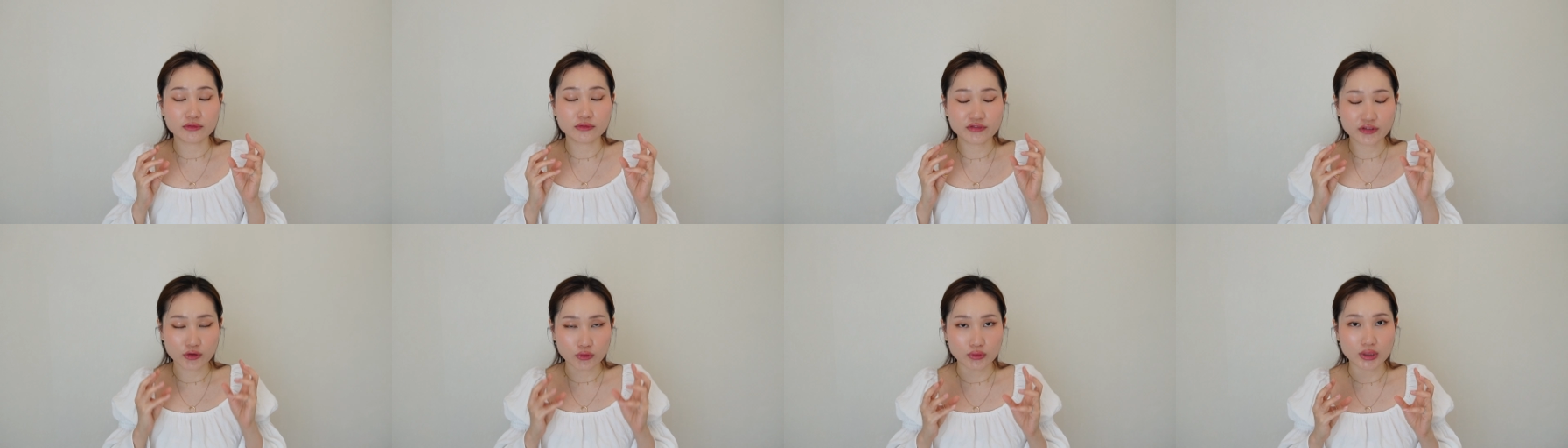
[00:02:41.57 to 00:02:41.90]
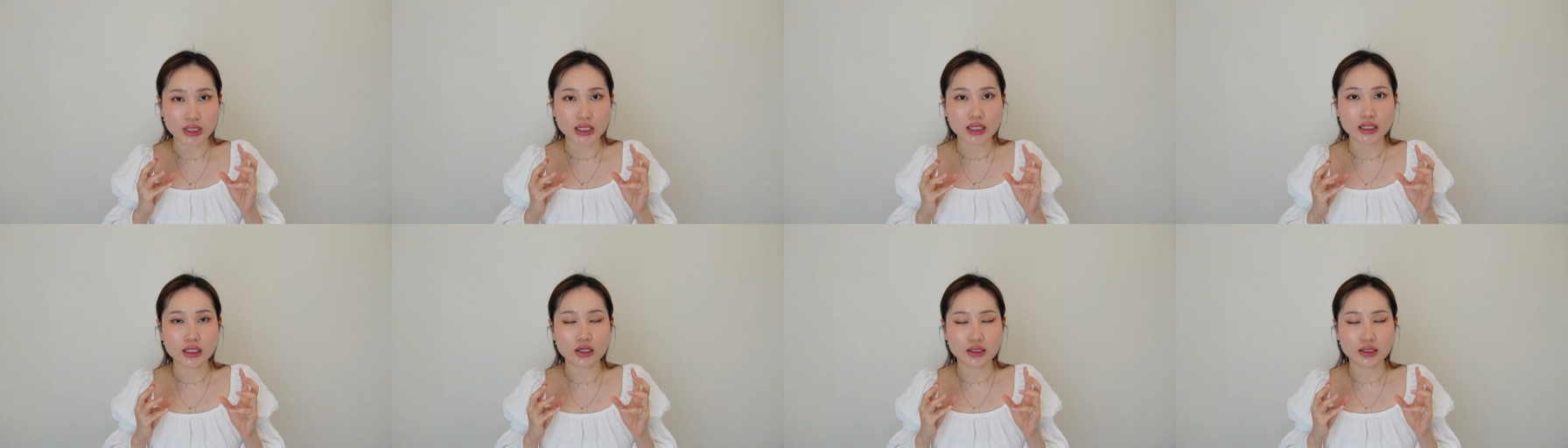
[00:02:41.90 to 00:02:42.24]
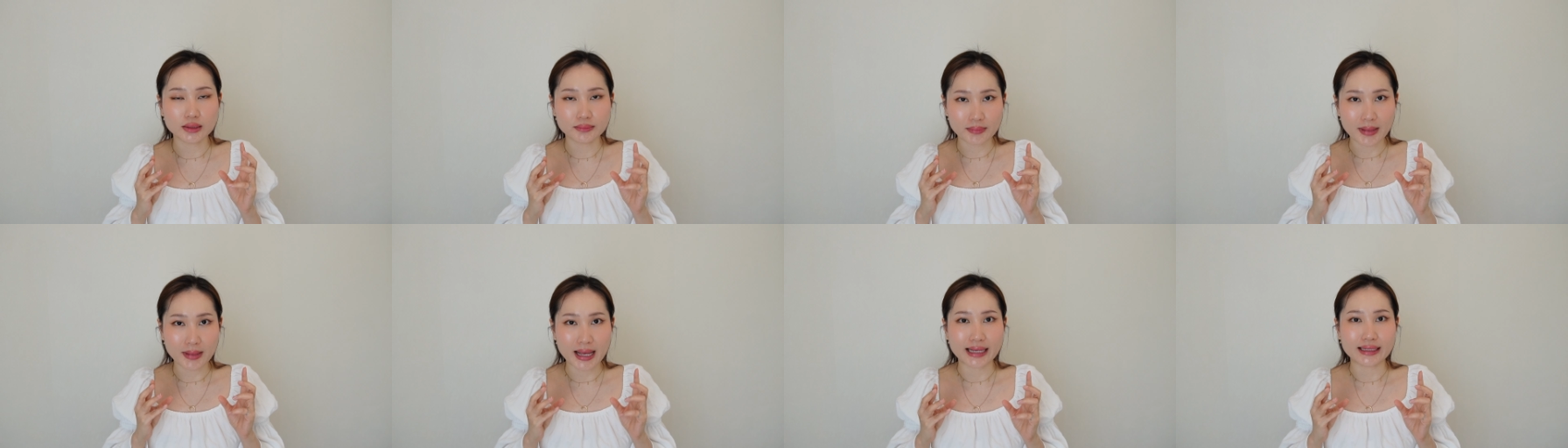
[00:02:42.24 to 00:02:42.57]
ฟิลเลอร์ขึ้
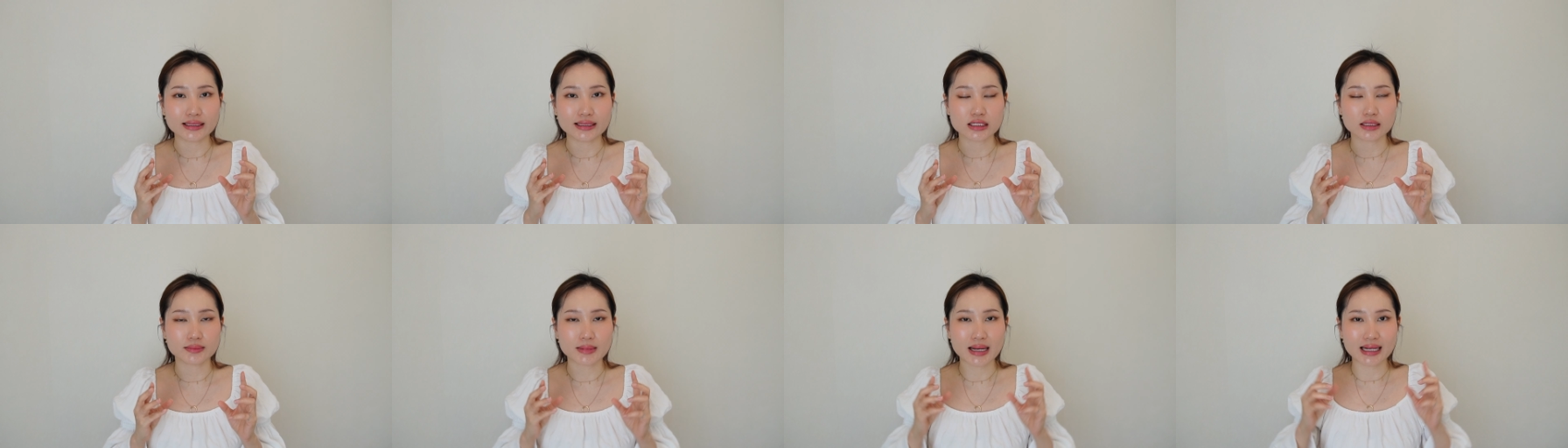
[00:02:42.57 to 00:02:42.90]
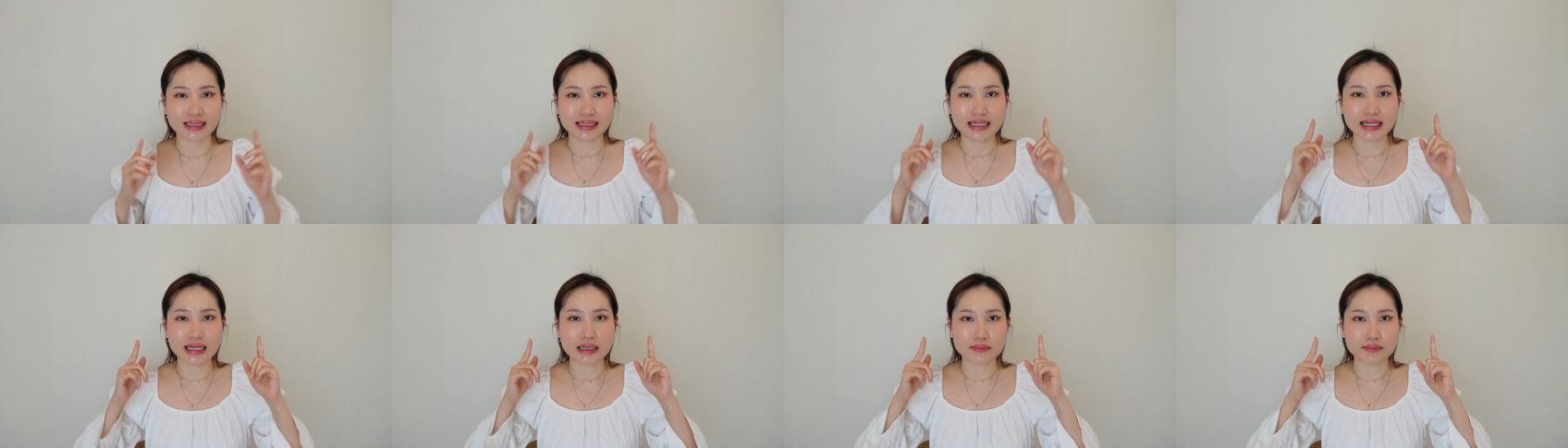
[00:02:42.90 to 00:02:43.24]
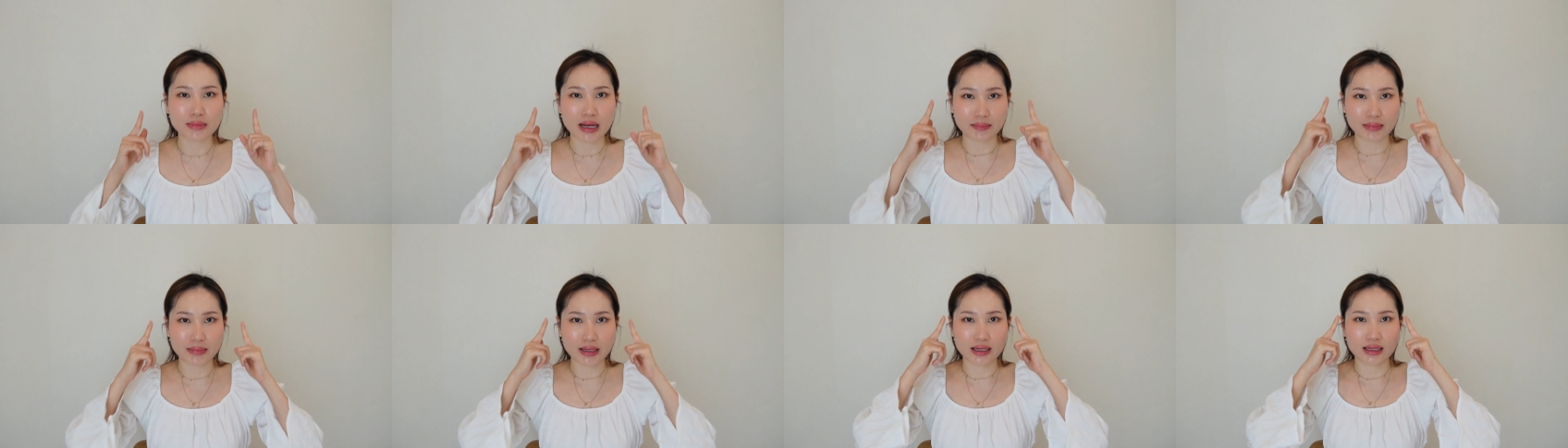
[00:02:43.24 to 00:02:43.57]
นไปใช่ปะที่ข
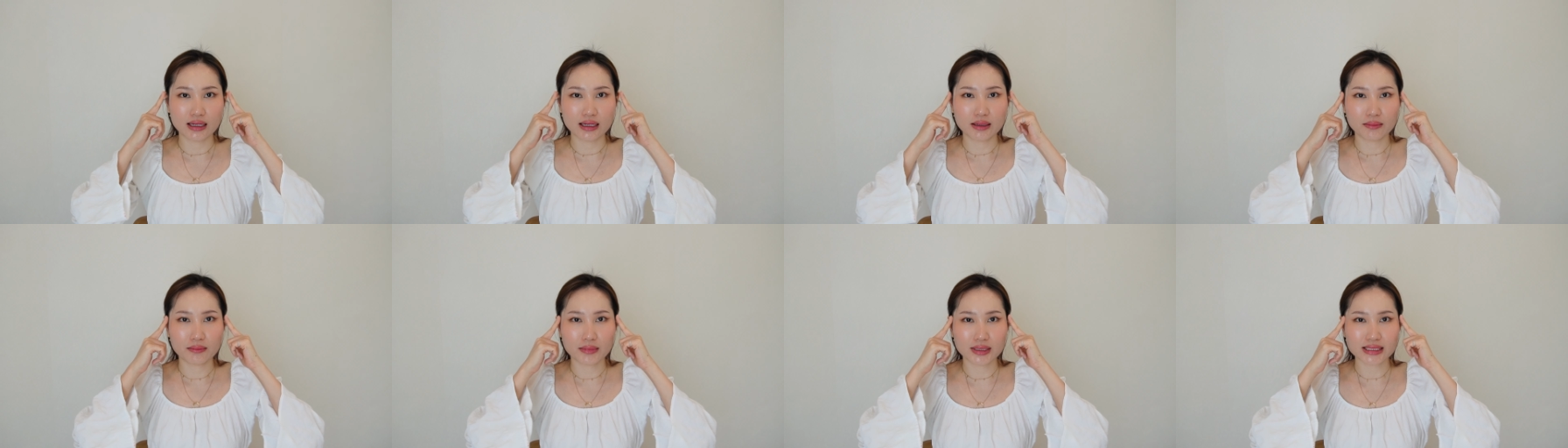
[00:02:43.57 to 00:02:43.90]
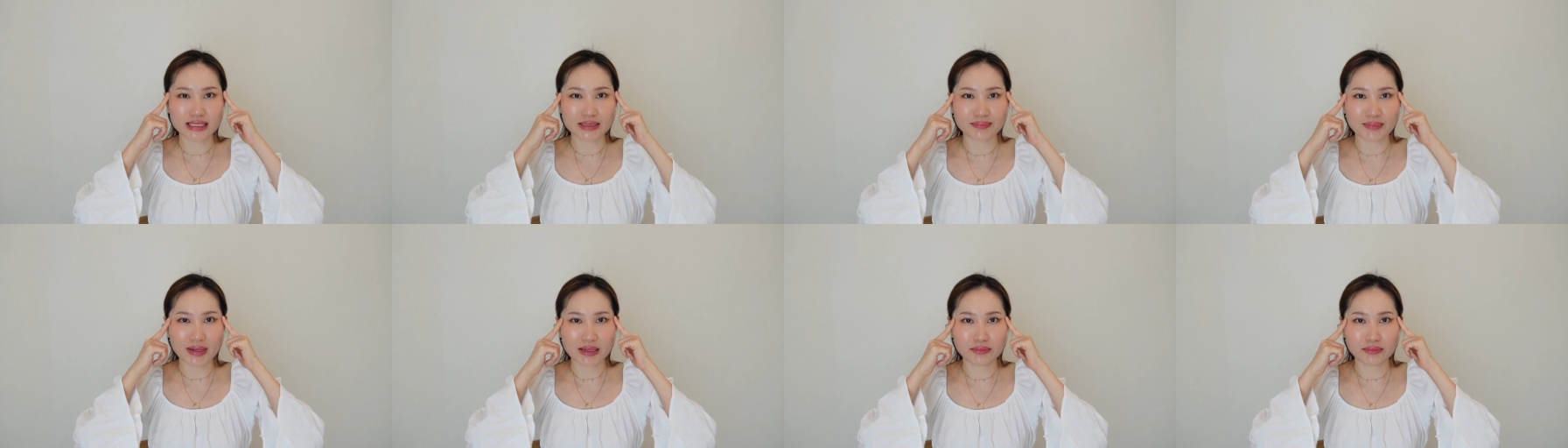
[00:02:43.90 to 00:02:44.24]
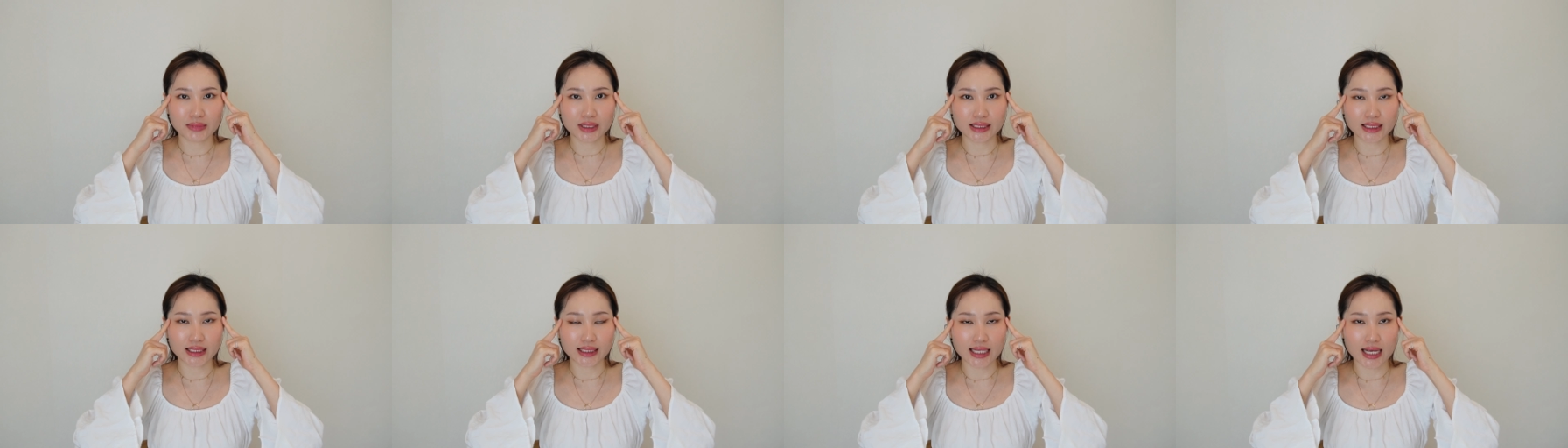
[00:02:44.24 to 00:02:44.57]
มับอ่ะมันจะเป็นเห
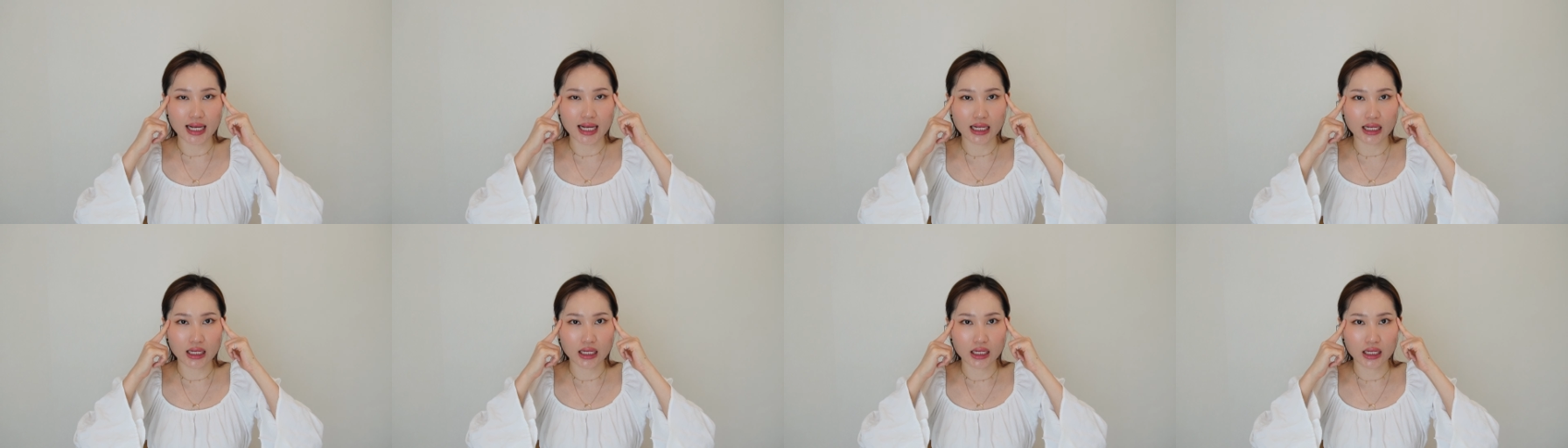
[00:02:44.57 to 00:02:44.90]
มือนอย่างเงี้ย